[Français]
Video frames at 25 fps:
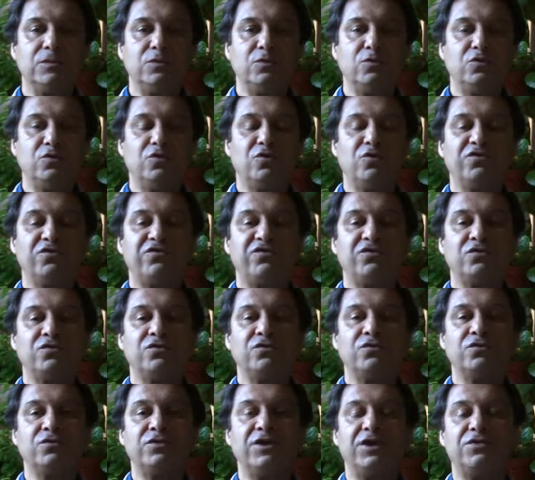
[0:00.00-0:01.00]
Nous
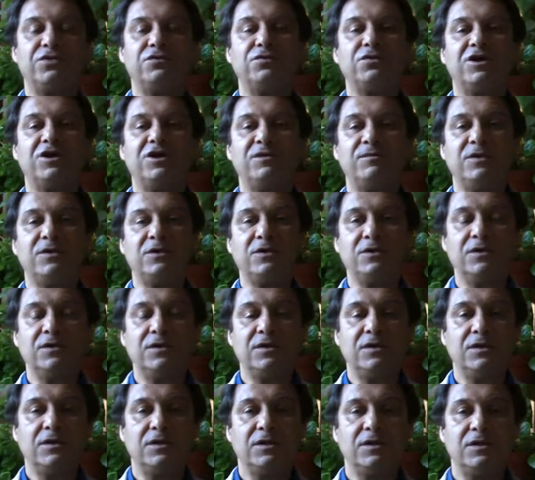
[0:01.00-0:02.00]
confondons naturellement
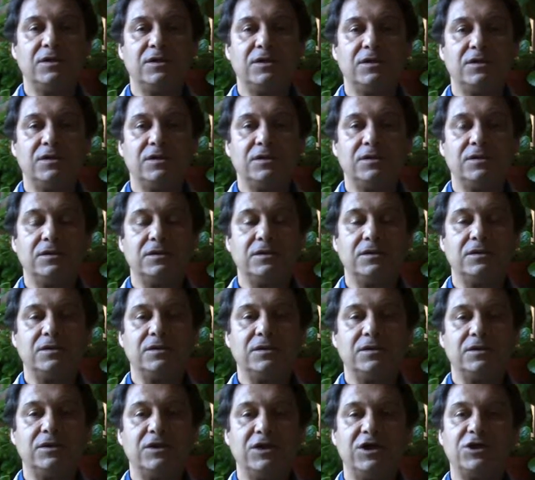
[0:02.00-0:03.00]

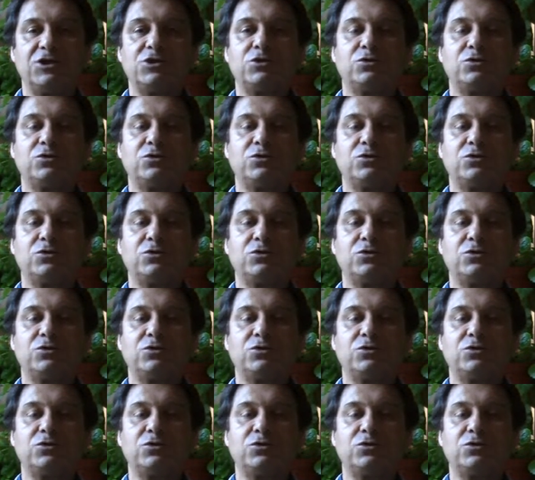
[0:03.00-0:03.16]
la